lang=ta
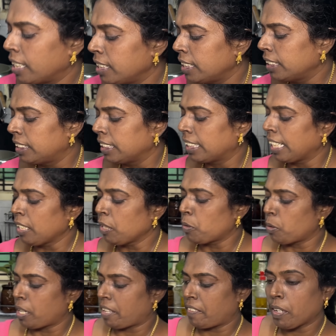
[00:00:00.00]
அதை எடுத்திருக்கேன்
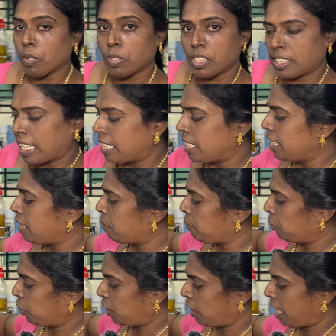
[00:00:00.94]
கூடவே கொஞ்சம் தண்ணியை
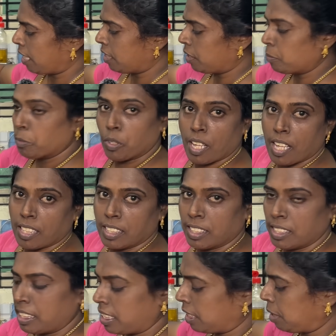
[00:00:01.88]
நம்ம ஊற்றிக்கலாம் அது மூணாவது
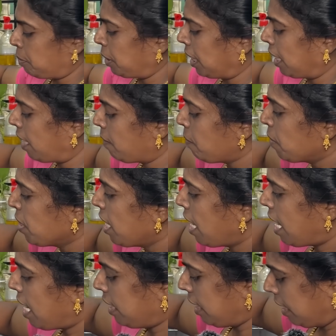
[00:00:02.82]
இது இருக்குது பார்த்திங்களா
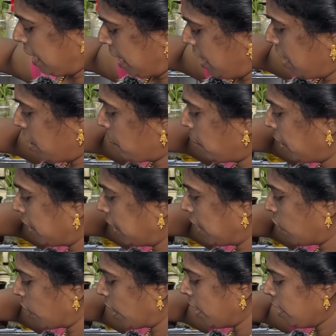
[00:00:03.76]
அந்த தண்ணியை நம்ம
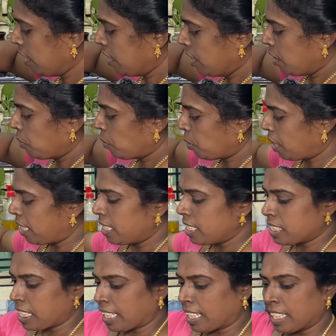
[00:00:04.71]
எடுத்துக்கோங்க ஒரு
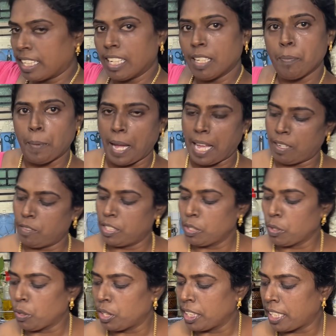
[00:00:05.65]
ரெண்டு செகண்டில் பால்
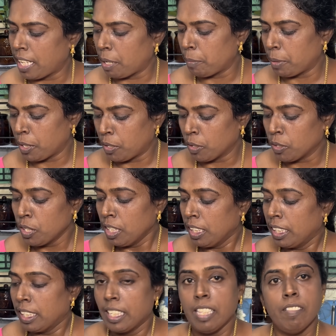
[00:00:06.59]
வந்து கொதிக்க ஆரம்பிக்கட்டும்
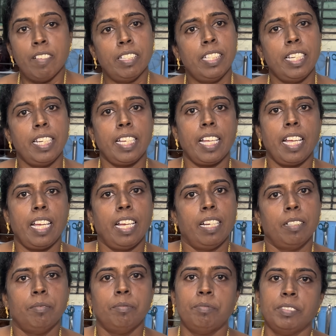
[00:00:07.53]
இது வந்து
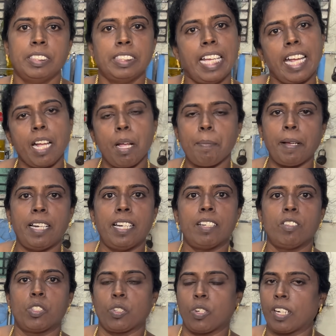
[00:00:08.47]
நீங்கள் தேங்காய்
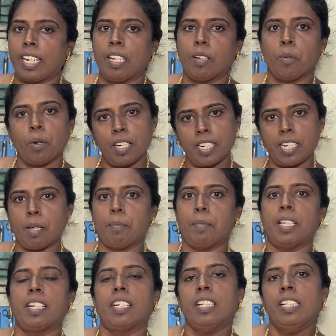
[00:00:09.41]
பல்லுன்னு வச்சுக்கோங்களேன் ஒரு
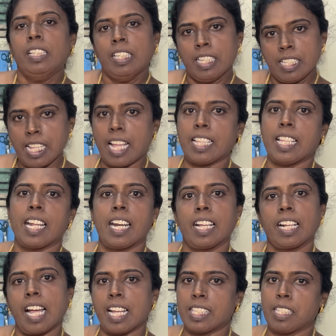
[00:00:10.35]
டம்ளர் சாதாரண
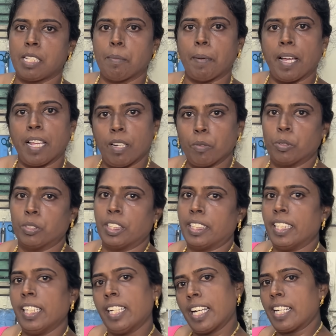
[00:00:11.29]
காய்ச்சின பாலை
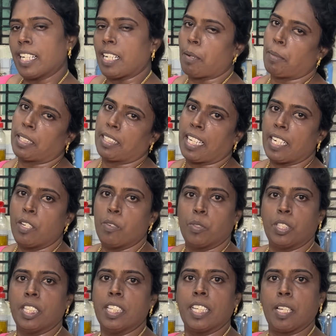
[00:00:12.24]
ஊற்றிட்டு ரெண்டு டம்ளர் தண்ணி
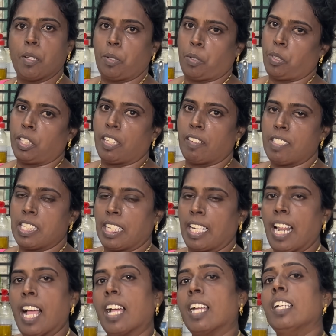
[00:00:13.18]
ஊற்றி நீங்கள் கொதிக்க
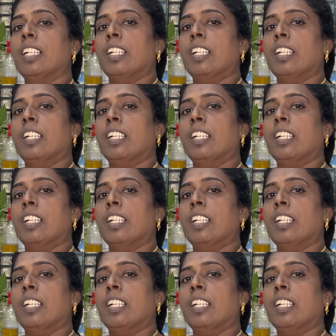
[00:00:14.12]
வச்சுக்கலாம்